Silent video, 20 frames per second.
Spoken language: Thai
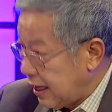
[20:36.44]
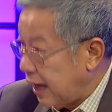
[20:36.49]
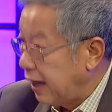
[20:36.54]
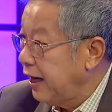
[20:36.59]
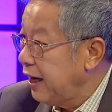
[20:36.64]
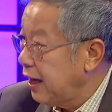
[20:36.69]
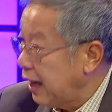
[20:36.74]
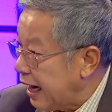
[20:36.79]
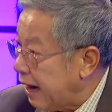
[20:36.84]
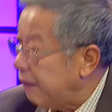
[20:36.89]
ทา
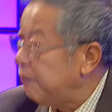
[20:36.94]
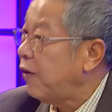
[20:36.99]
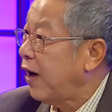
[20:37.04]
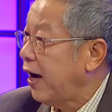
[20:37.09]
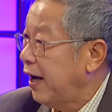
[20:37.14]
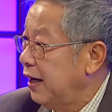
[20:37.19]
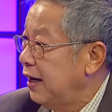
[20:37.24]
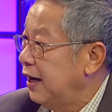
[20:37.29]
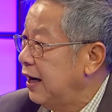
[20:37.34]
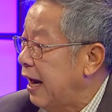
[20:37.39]
งนี้ก็รับ
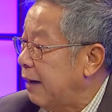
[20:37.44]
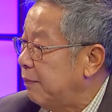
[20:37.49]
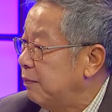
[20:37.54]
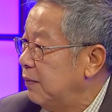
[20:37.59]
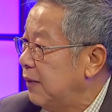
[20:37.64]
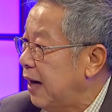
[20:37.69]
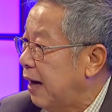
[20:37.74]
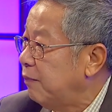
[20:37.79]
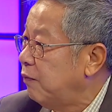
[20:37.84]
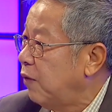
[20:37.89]
ไว้
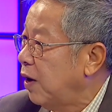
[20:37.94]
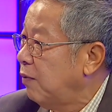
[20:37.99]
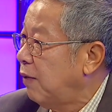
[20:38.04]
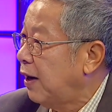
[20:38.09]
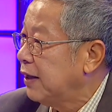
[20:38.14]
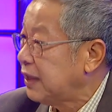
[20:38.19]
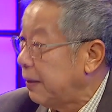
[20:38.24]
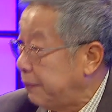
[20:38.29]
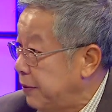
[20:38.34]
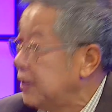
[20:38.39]
รับไว้
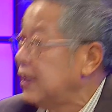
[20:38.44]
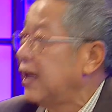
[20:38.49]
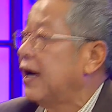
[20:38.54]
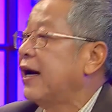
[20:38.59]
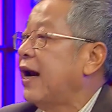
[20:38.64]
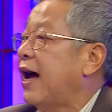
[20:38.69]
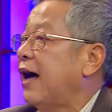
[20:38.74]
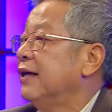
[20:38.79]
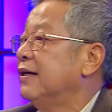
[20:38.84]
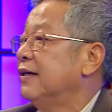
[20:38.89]
ว่าจะพิจาร
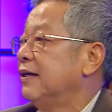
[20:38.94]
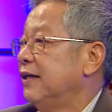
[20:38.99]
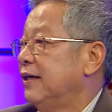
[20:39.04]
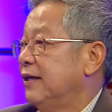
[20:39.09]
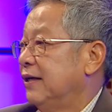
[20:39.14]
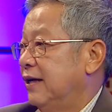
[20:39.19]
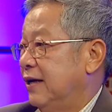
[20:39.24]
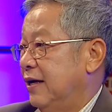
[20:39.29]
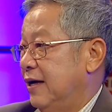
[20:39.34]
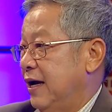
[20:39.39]
ณาเรื่อง
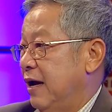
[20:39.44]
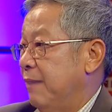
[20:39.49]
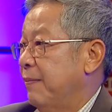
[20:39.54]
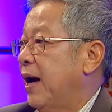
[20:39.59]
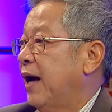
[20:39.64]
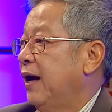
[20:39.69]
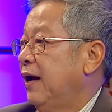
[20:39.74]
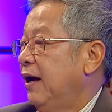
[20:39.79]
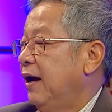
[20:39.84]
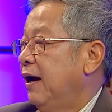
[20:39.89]
นี้เห็น
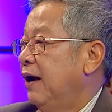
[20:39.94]
ไหม